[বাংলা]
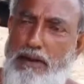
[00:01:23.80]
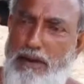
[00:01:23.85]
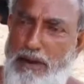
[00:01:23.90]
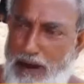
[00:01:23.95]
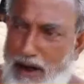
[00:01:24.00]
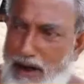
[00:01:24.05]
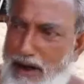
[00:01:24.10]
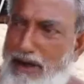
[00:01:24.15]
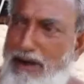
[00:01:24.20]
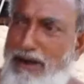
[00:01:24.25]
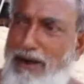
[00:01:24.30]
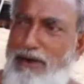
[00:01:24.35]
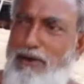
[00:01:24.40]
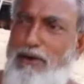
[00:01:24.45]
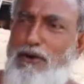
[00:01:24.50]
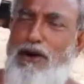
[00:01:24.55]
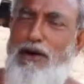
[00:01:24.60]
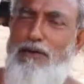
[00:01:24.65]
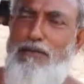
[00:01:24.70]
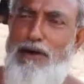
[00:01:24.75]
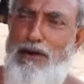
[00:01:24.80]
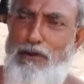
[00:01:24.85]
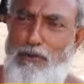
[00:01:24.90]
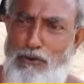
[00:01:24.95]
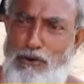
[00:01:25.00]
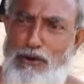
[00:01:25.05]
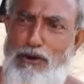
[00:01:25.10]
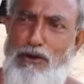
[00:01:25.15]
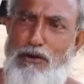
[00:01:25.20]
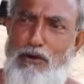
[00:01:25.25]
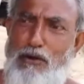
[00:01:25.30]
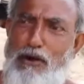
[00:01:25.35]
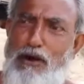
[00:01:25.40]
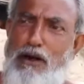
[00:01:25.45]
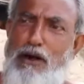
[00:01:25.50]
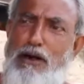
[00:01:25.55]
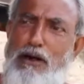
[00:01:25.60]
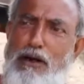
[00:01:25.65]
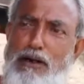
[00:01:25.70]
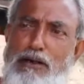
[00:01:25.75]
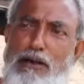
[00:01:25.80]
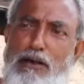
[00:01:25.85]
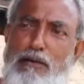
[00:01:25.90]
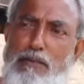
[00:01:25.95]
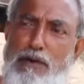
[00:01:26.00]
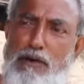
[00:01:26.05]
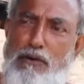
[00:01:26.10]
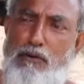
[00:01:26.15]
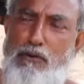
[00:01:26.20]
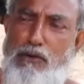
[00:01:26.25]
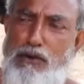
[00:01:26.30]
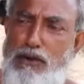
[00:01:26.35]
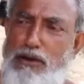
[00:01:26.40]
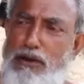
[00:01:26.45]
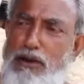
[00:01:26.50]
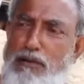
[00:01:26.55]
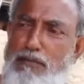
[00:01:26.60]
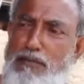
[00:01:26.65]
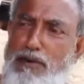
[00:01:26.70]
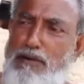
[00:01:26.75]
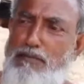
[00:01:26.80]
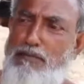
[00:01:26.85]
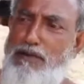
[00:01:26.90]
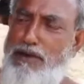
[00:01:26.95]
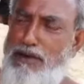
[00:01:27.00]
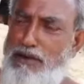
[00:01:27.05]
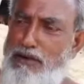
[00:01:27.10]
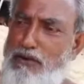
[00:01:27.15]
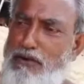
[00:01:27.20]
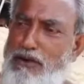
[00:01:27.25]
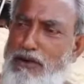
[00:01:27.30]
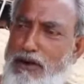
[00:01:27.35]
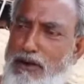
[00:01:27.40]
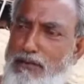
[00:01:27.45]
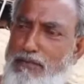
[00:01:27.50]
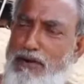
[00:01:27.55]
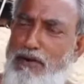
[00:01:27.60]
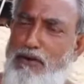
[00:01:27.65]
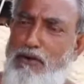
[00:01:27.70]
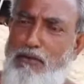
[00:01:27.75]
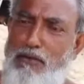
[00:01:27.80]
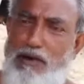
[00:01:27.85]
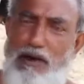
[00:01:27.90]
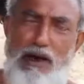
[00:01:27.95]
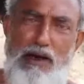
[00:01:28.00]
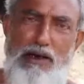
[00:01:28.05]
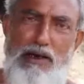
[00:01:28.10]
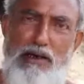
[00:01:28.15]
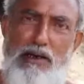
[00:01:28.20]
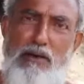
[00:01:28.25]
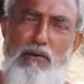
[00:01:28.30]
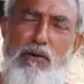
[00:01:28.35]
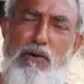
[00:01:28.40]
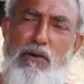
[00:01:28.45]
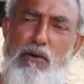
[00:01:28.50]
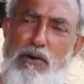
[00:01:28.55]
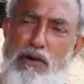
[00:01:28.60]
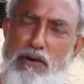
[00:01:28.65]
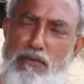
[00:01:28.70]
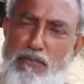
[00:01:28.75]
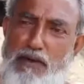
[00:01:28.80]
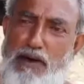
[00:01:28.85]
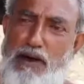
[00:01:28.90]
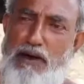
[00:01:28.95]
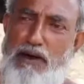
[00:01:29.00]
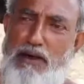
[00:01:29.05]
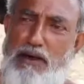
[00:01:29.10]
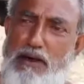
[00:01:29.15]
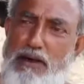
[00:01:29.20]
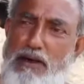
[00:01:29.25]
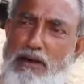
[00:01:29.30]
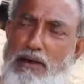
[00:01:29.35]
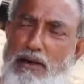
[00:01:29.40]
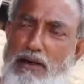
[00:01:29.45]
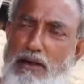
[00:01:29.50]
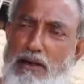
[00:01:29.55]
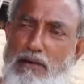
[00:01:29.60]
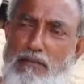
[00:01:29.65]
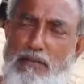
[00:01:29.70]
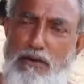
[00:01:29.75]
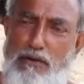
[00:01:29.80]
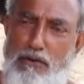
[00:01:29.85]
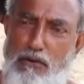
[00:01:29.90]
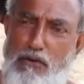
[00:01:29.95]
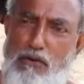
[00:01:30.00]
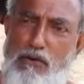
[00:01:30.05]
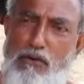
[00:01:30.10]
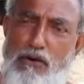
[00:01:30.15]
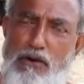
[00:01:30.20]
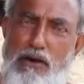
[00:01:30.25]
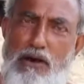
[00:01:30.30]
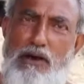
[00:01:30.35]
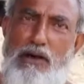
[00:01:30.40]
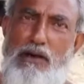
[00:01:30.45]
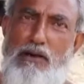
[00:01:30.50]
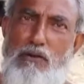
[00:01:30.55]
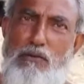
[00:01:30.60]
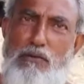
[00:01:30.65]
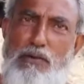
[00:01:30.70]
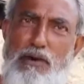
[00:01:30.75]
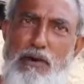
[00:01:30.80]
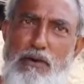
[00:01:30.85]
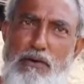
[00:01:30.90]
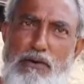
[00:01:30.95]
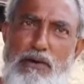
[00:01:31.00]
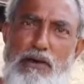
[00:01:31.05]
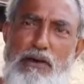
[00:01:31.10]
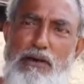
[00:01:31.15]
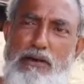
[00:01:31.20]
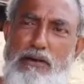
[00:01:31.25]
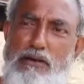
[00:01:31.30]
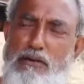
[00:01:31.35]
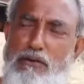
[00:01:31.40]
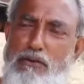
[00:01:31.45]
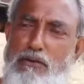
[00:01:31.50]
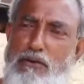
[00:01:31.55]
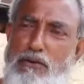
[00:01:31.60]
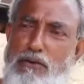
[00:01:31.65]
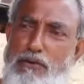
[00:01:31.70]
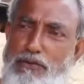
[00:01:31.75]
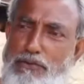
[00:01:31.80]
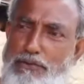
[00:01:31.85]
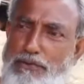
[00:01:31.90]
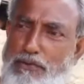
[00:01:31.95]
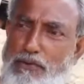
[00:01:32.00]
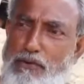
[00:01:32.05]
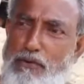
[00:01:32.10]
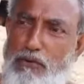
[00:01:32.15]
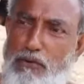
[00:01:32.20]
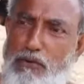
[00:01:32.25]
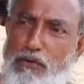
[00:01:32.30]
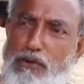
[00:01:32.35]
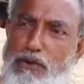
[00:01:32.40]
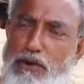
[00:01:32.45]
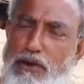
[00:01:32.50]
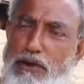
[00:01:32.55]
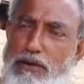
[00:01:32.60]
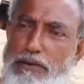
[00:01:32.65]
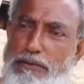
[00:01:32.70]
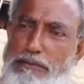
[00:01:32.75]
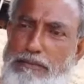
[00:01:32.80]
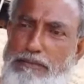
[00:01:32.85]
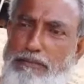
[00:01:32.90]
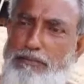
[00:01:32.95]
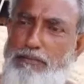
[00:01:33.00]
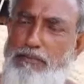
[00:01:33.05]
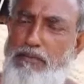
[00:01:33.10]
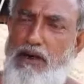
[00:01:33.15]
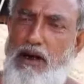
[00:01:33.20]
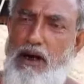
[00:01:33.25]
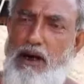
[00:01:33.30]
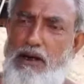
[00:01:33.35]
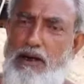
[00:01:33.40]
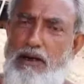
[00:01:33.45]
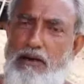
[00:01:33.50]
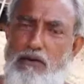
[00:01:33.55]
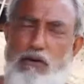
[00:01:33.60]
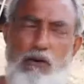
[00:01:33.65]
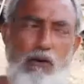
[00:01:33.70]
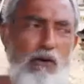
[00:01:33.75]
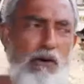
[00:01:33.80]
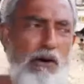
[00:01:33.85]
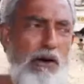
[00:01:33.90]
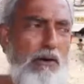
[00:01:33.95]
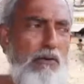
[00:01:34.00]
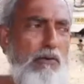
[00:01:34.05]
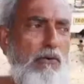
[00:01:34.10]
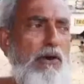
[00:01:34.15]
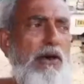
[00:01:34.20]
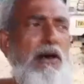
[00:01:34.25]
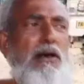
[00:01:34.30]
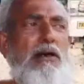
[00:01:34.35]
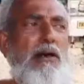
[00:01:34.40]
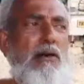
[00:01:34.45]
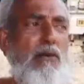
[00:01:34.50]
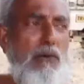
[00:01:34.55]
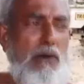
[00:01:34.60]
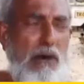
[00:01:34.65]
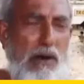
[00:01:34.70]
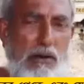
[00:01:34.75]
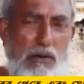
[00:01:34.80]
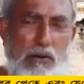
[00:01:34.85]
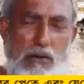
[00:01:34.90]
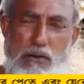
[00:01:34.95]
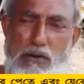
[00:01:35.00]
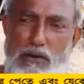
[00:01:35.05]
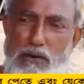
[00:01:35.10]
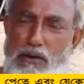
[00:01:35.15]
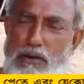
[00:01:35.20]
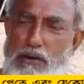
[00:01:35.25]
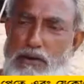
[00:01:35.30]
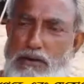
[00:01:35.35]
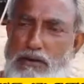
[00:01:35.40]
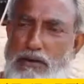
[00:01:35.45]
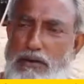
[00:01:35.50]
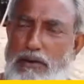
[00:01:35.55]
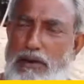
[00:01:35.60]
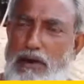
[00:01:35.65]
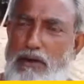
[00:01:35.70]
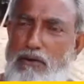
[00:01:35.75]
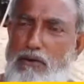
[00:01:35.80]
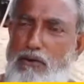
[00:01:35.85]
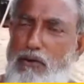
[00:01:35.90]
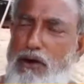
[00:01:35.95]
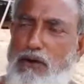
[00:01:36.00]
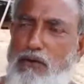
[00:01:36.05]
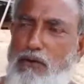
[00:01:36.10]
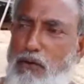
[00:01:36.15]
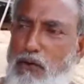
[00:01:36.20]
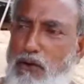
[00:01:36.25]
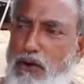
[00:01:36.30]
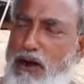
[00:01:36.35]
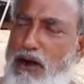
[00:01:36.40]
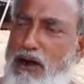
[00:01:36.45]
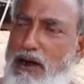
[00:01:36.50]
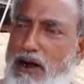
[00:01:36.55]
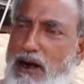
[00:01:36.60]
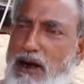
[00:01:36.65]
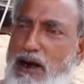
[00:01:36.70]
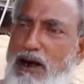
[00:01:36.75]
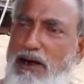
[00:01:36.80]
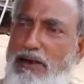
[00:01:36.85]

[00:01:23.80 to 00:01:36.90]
না এটা তো আমরা খুশি সরকারের কাছে আমরা খুশি আমরা ব্রিজ হয়েছে আমরা সবাই আসা যাওয়া করতাম পারি আমরা জনগণের লেগে সুবিধা হয়েছে সুযোগ সুযোগ হয়েছে আগে তো অনেক ঘুরিয়া যাওয়ান লাগতো এখন তো আর ঘুরন লাগে না